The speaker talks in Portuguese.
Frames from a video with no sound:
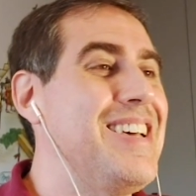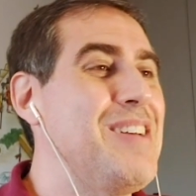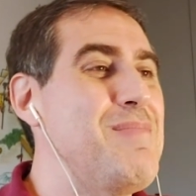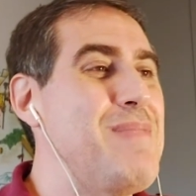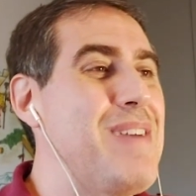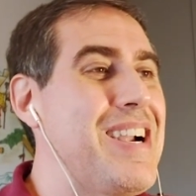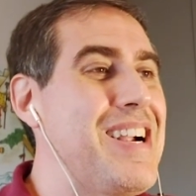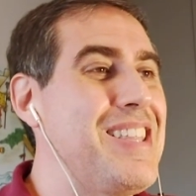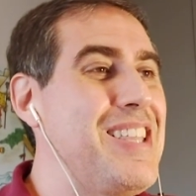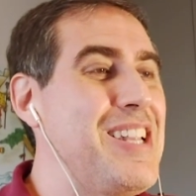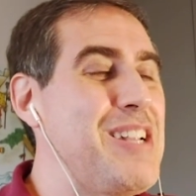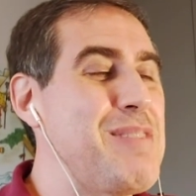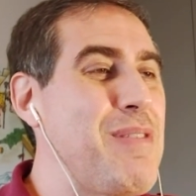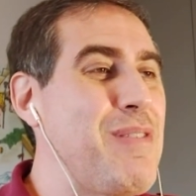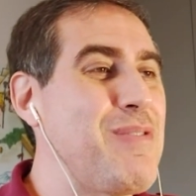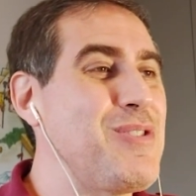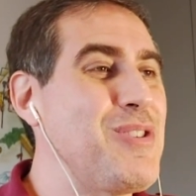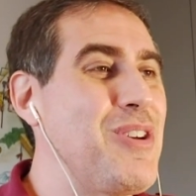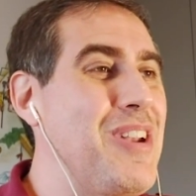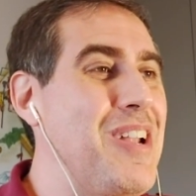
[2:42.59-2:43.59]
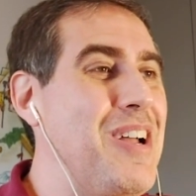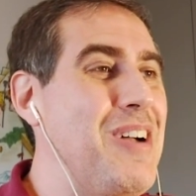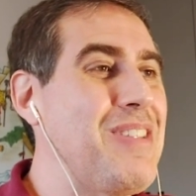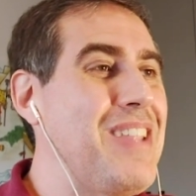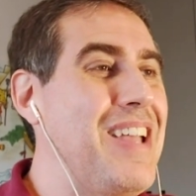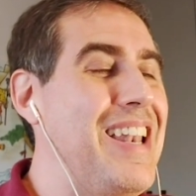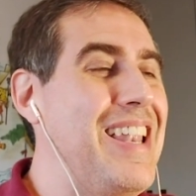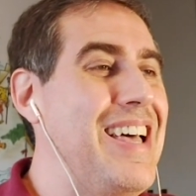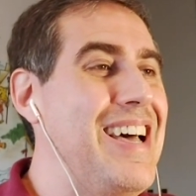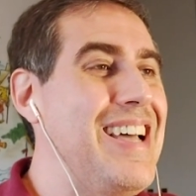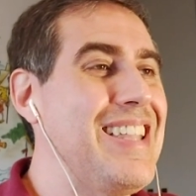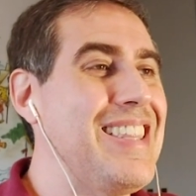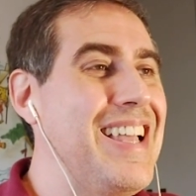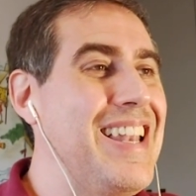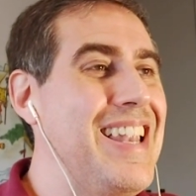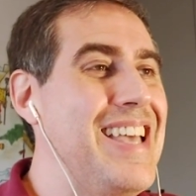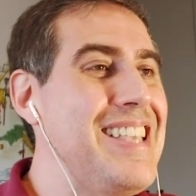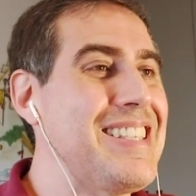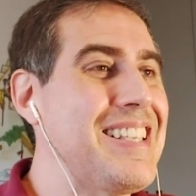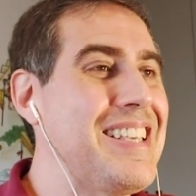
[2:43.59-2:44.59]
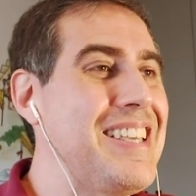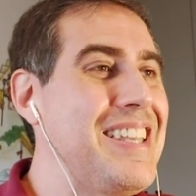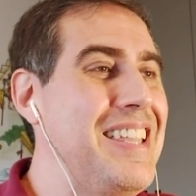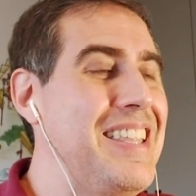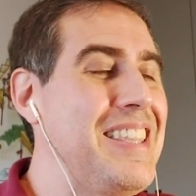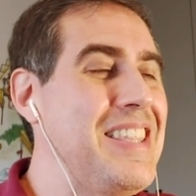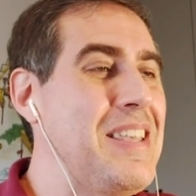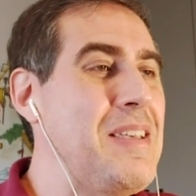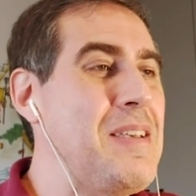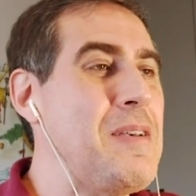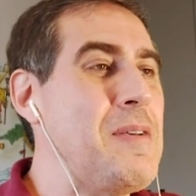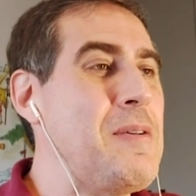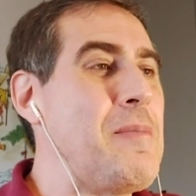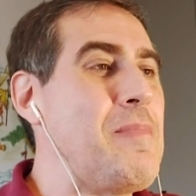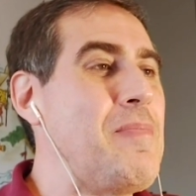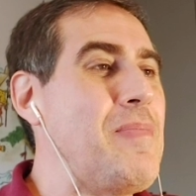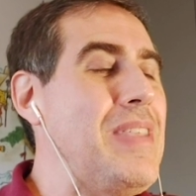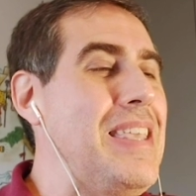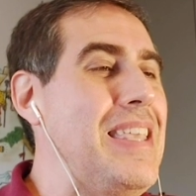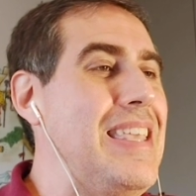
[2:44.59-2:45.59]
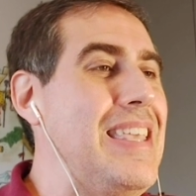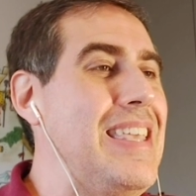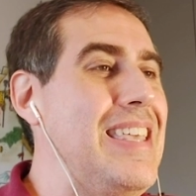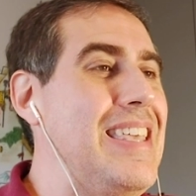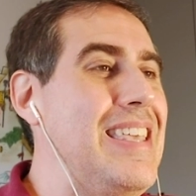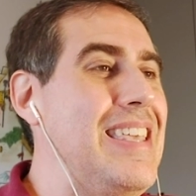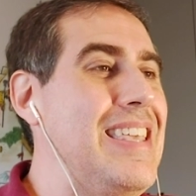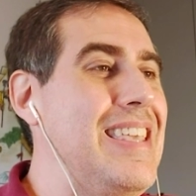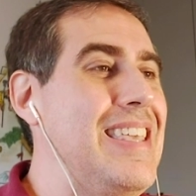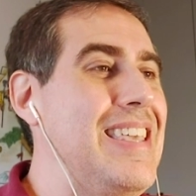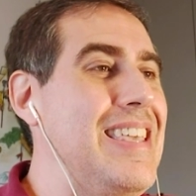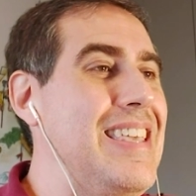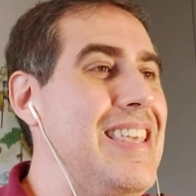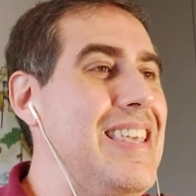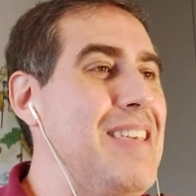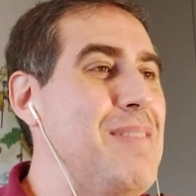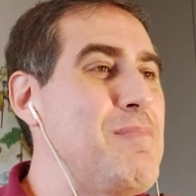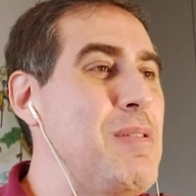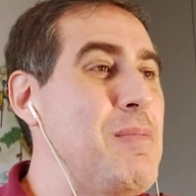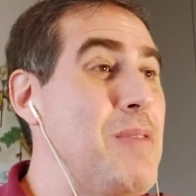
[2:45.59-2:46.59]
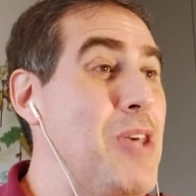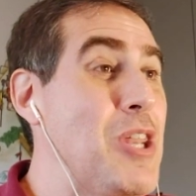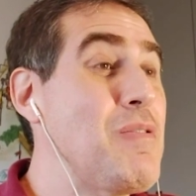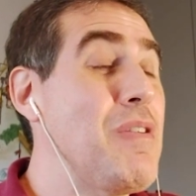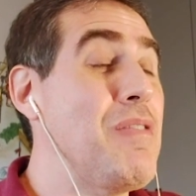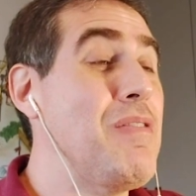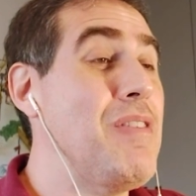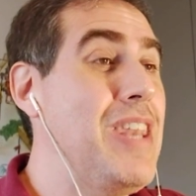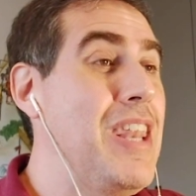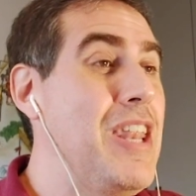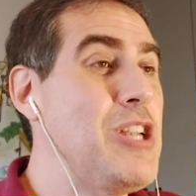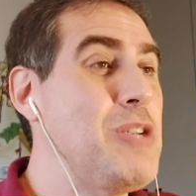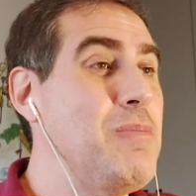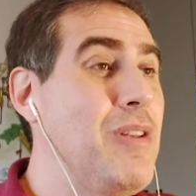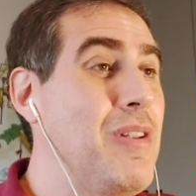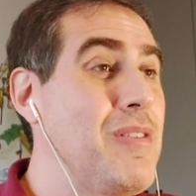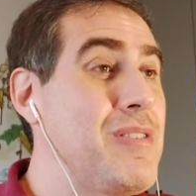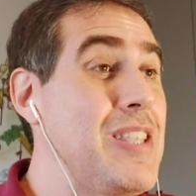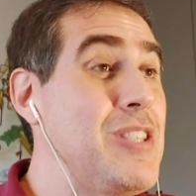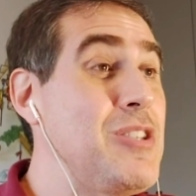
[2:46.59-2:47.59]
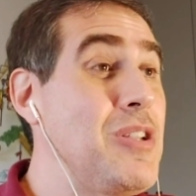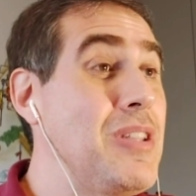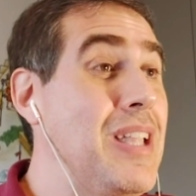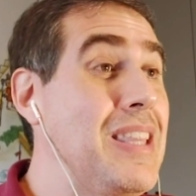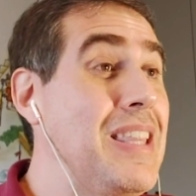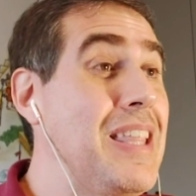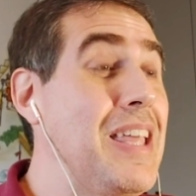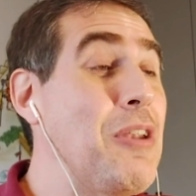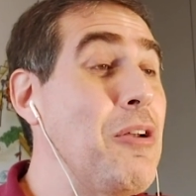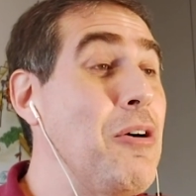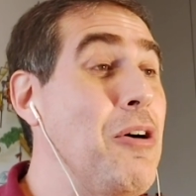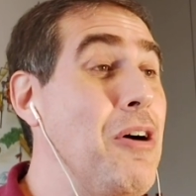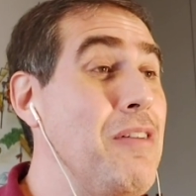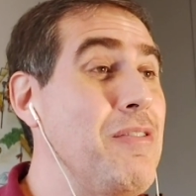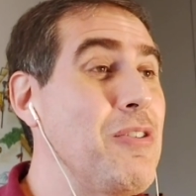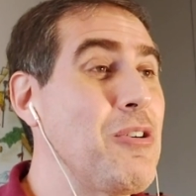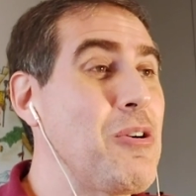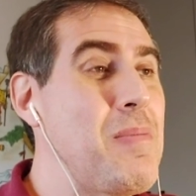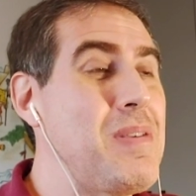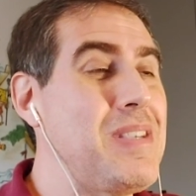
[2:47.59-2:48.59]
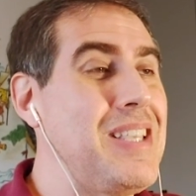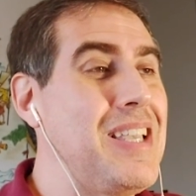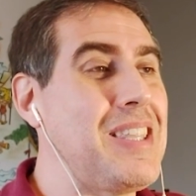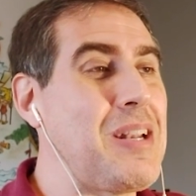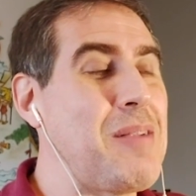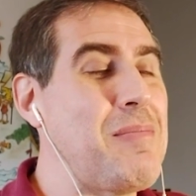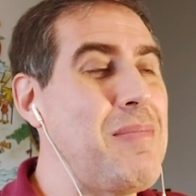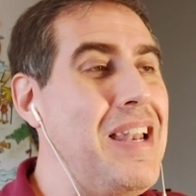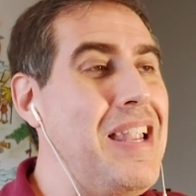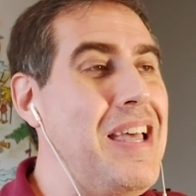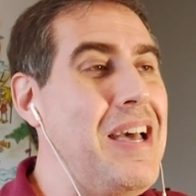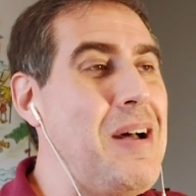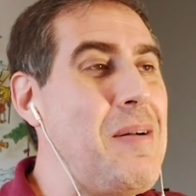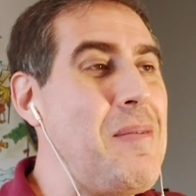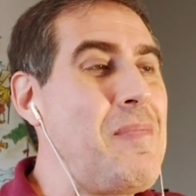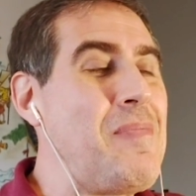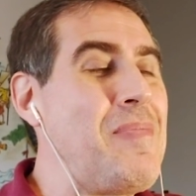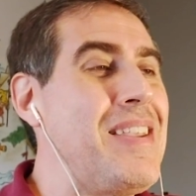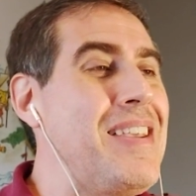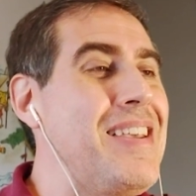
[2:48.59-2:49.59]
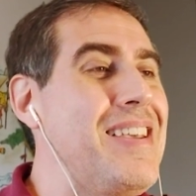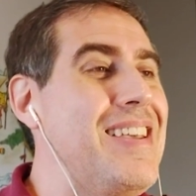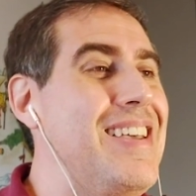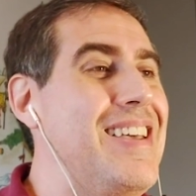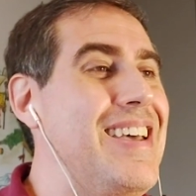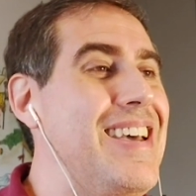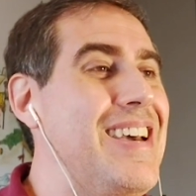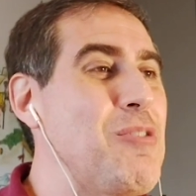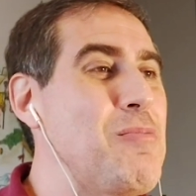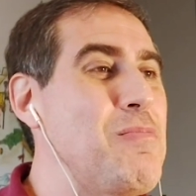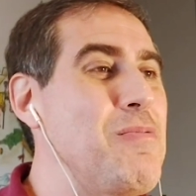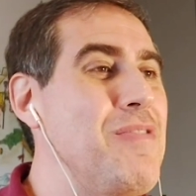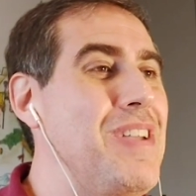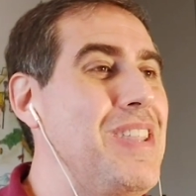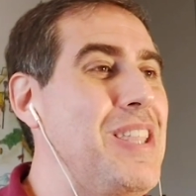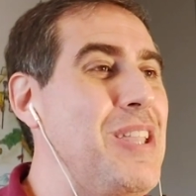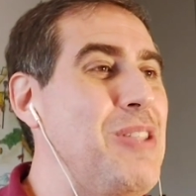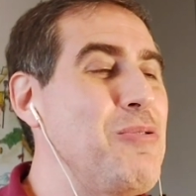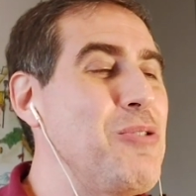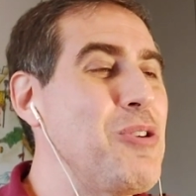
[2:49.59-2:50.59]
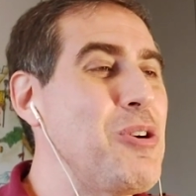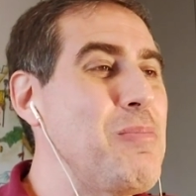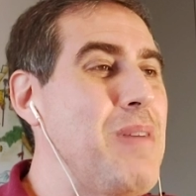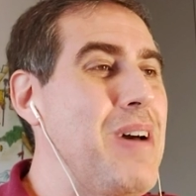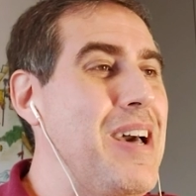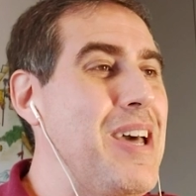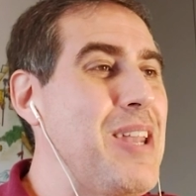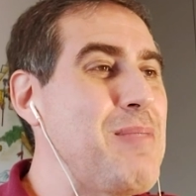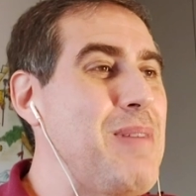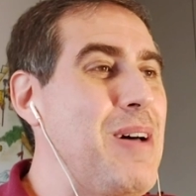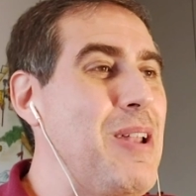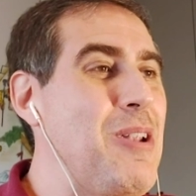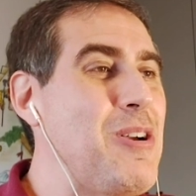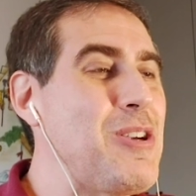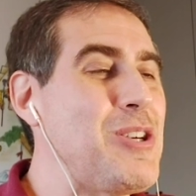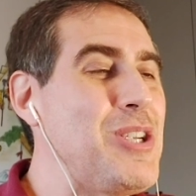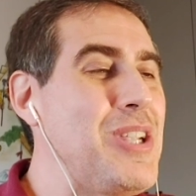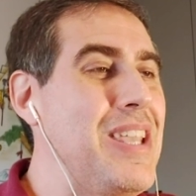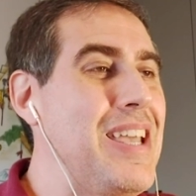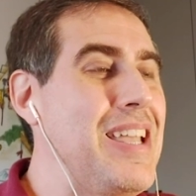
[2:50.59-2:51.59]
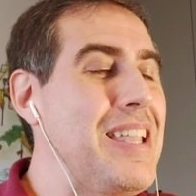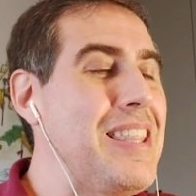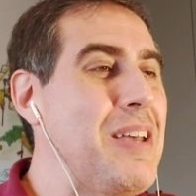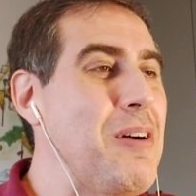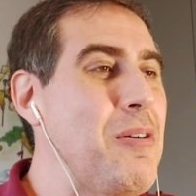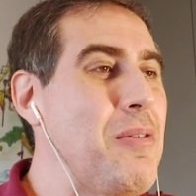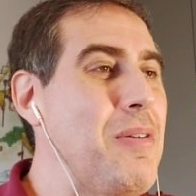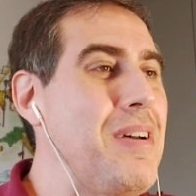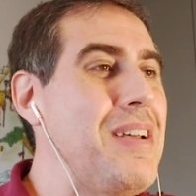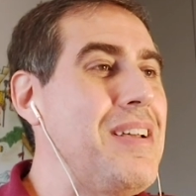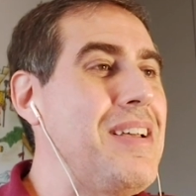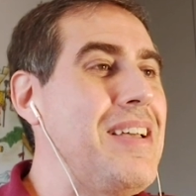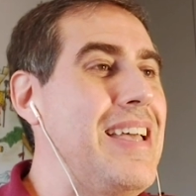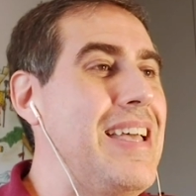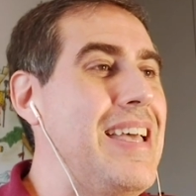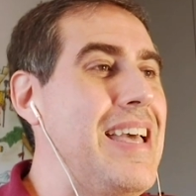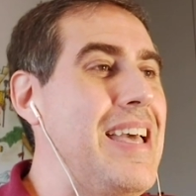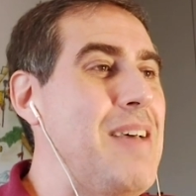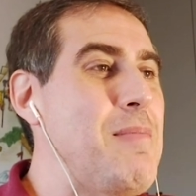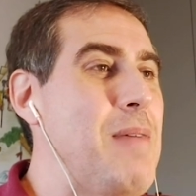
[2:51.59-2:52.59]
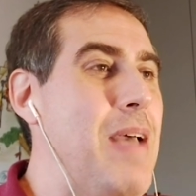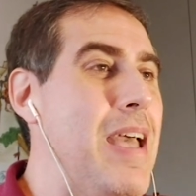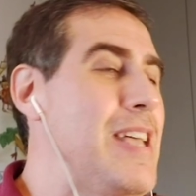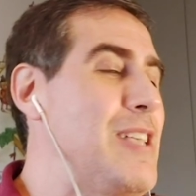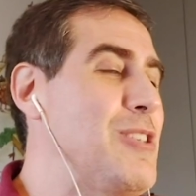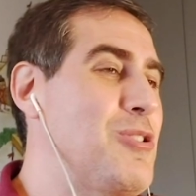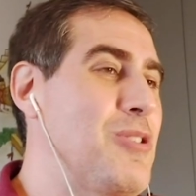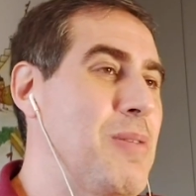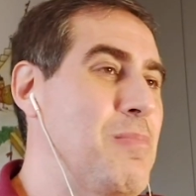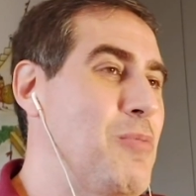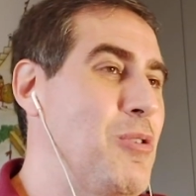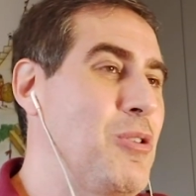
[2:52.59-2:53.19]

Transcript: Minha carteira profissional está lá, tá lá escrita, e, e 1 de fevereiro de 1989 eu comecei a trabalhar é, como vendedor numa, numa lojinha. Então, é, é, isso, é